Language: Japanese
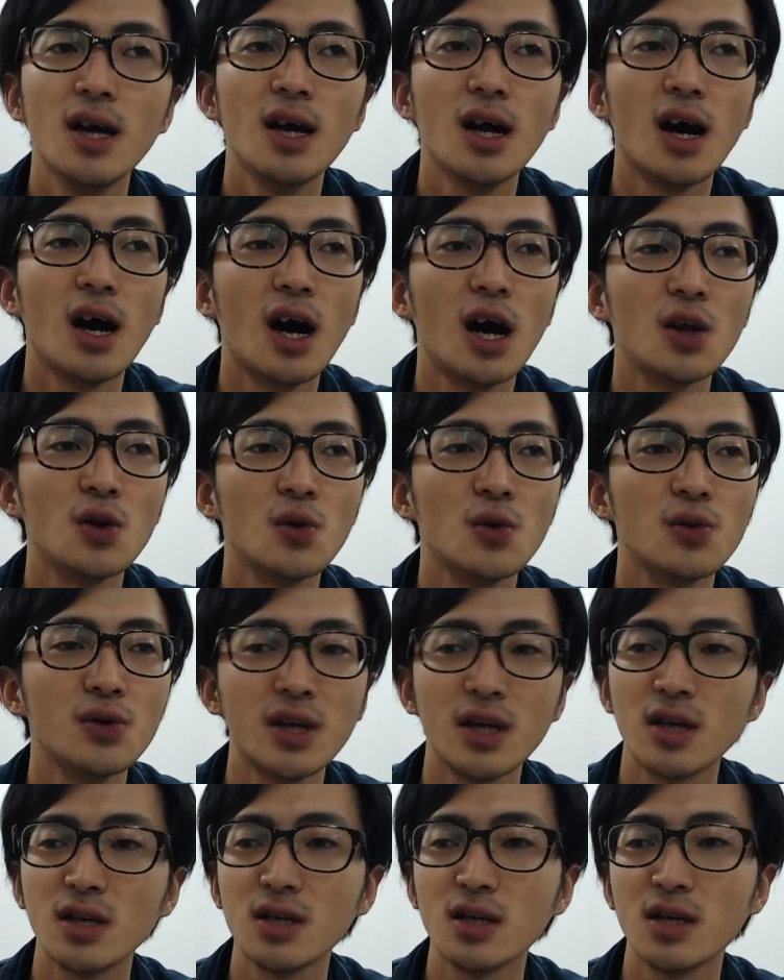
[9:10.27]
あの
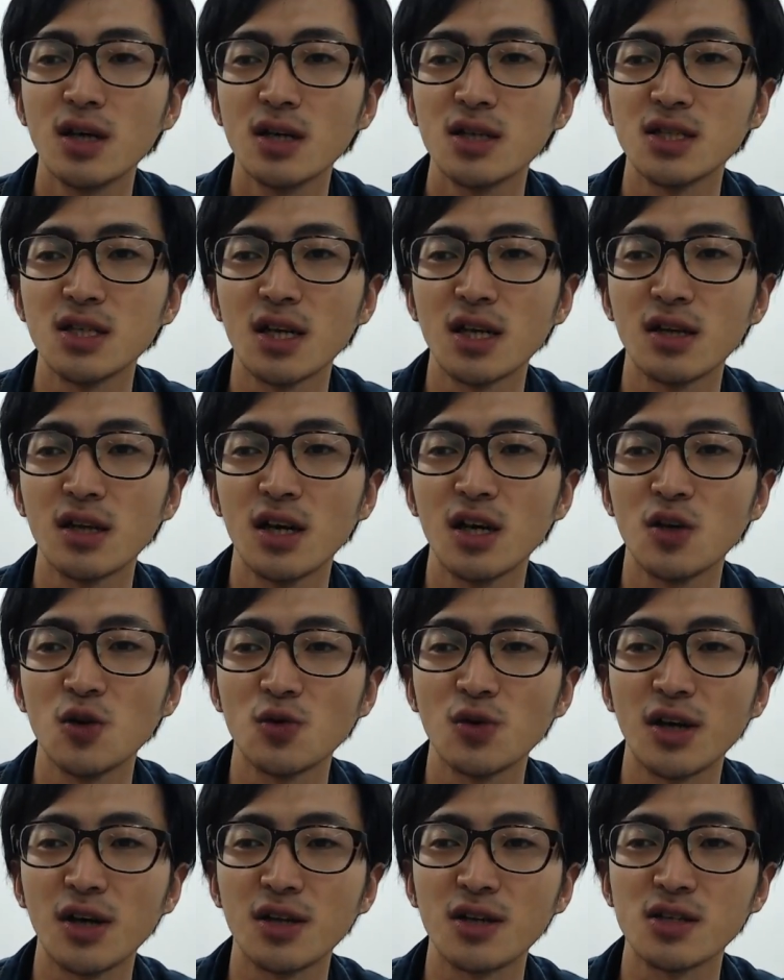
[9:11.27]
ね、知らない人
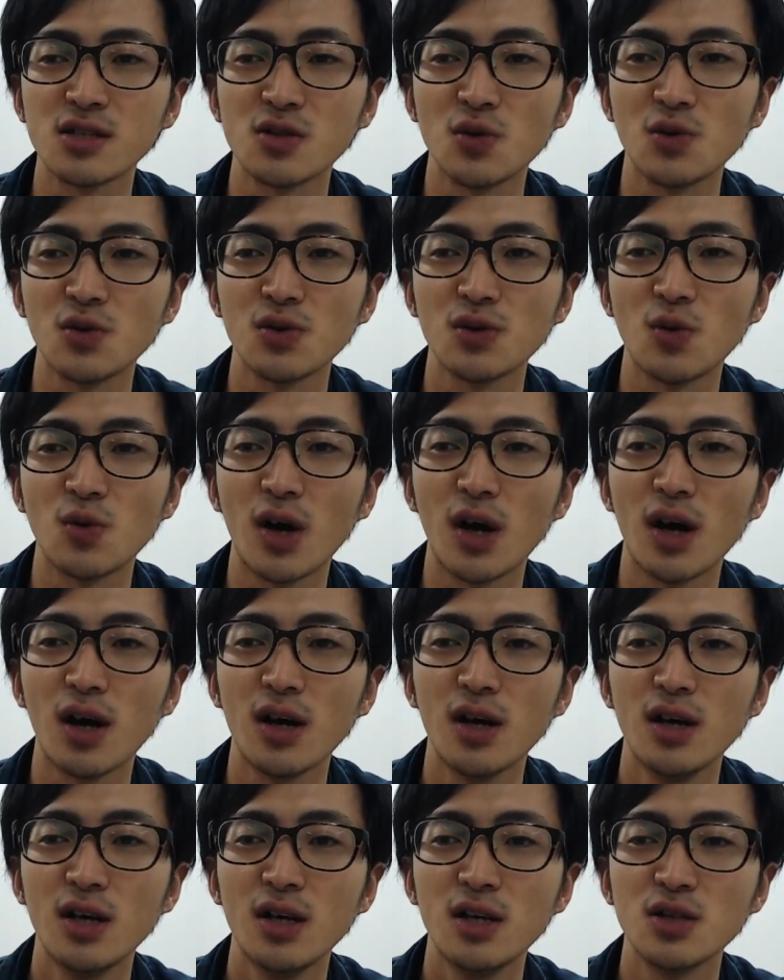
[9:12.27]
と話すのとか、
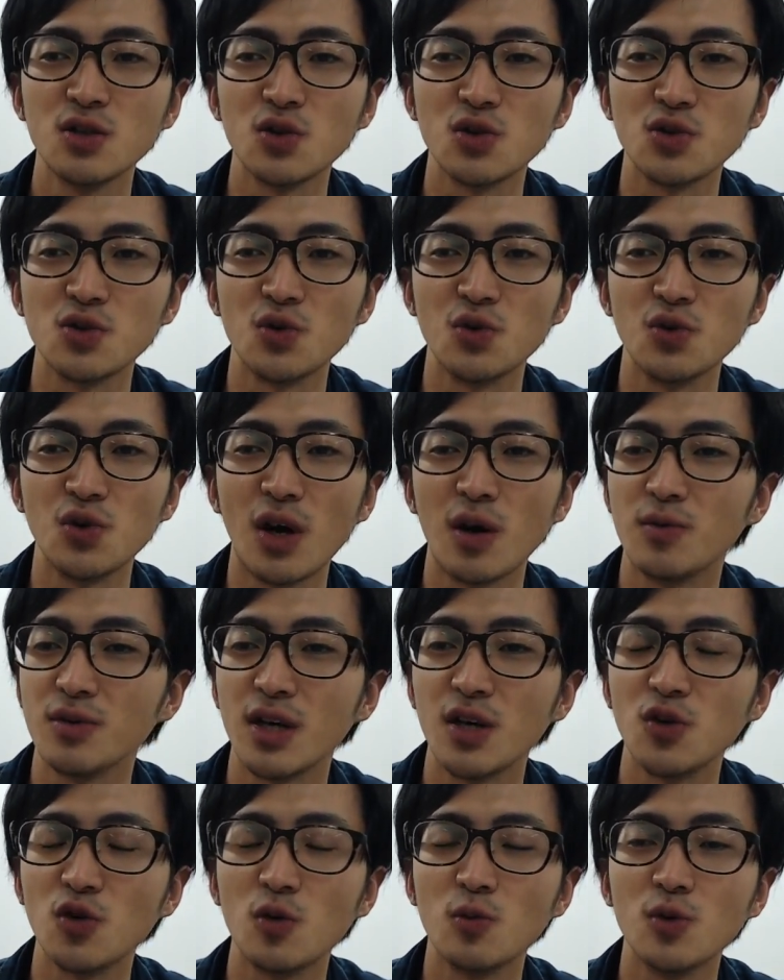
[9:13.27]
ちょっとそういうの危な
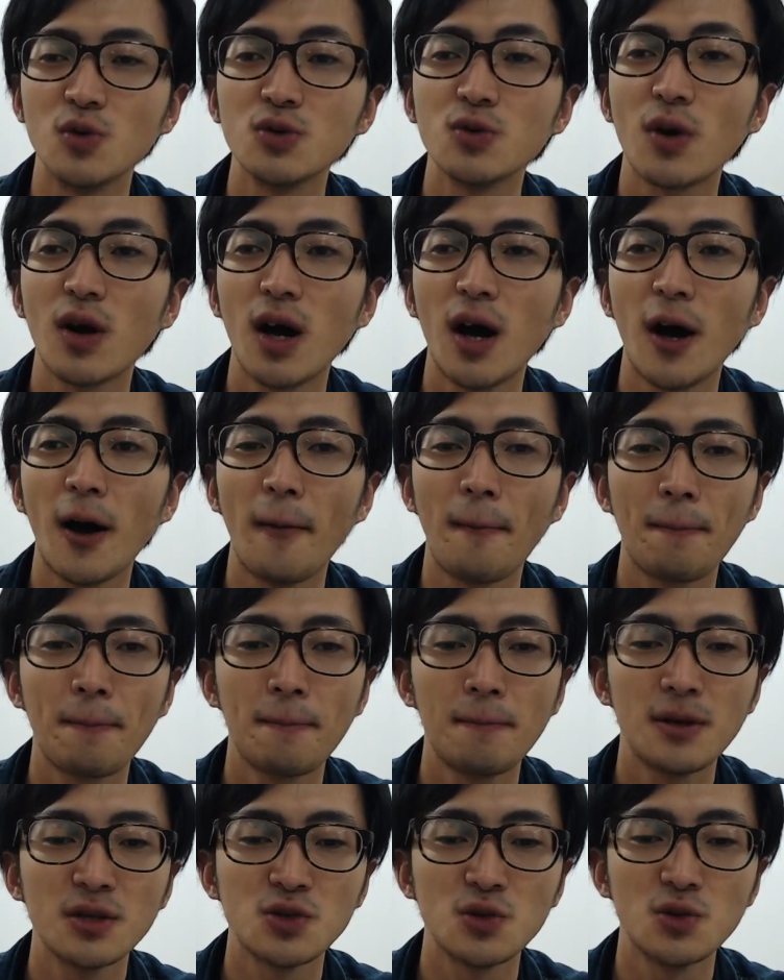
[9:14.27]
いと思うとか、
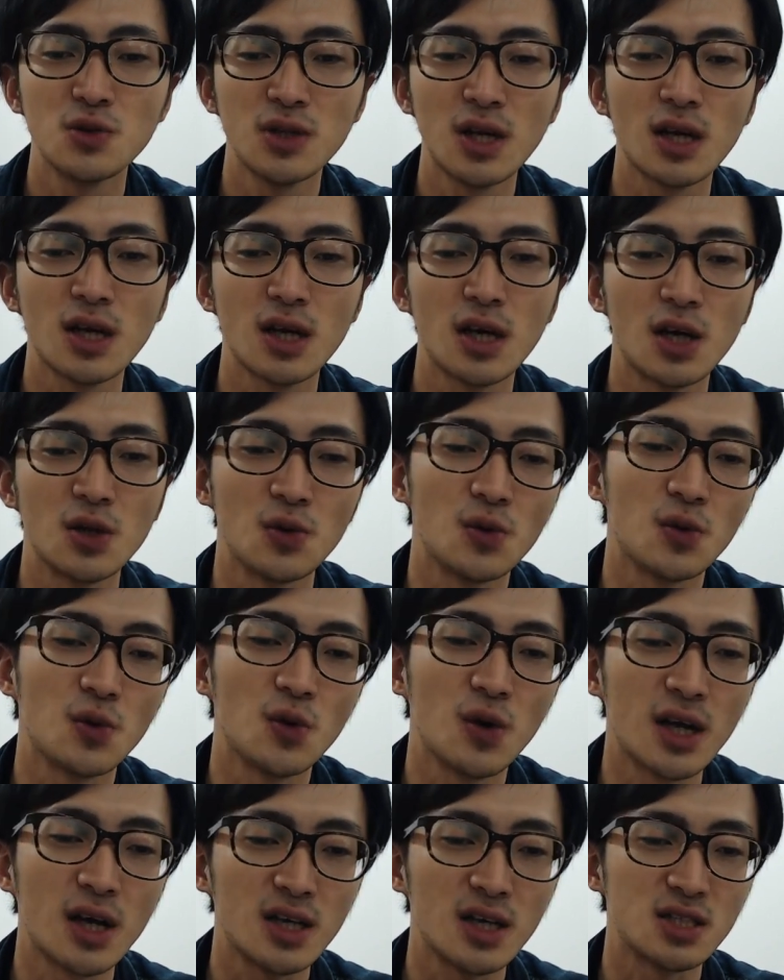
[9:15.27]
まあ、そういうねあの
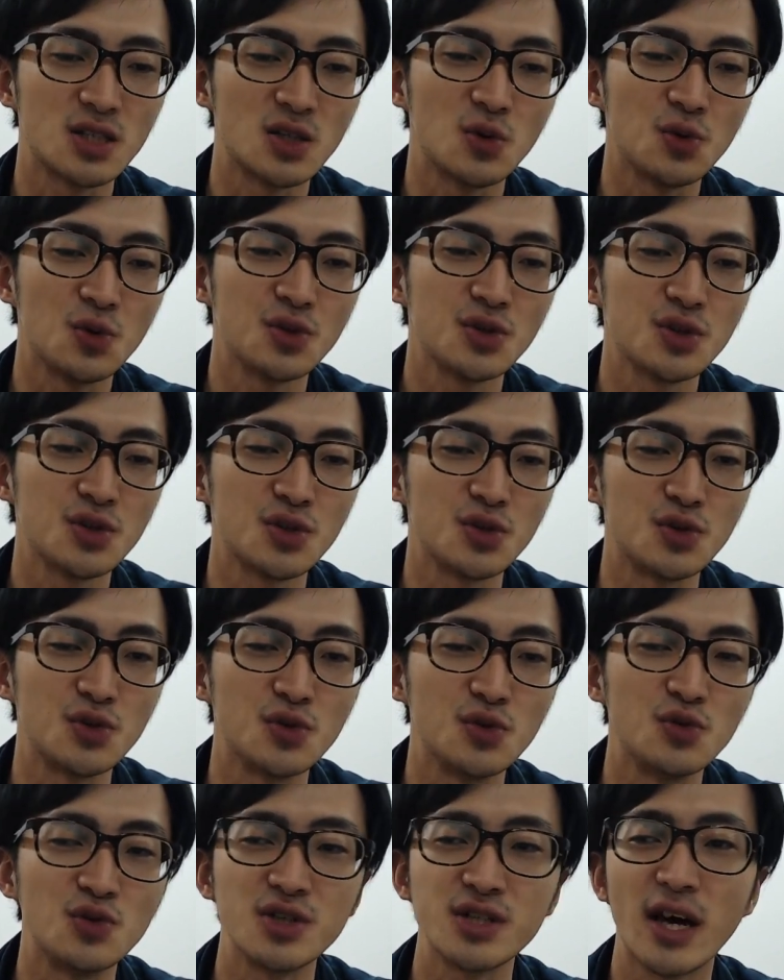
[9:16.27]
話をする
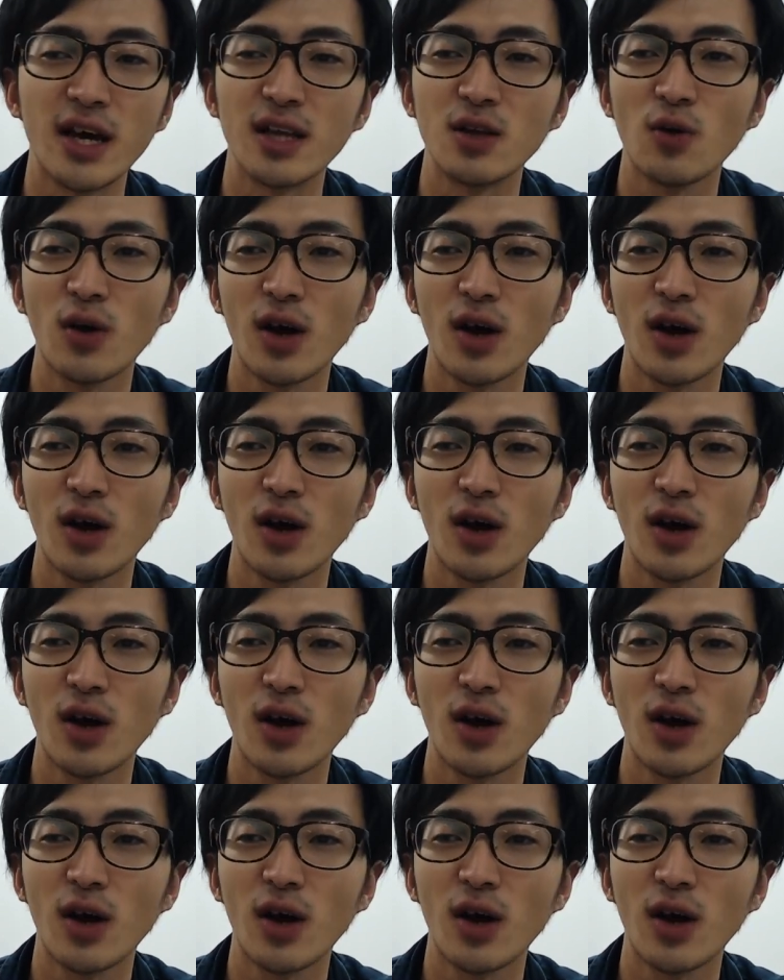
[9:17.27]
うるさいと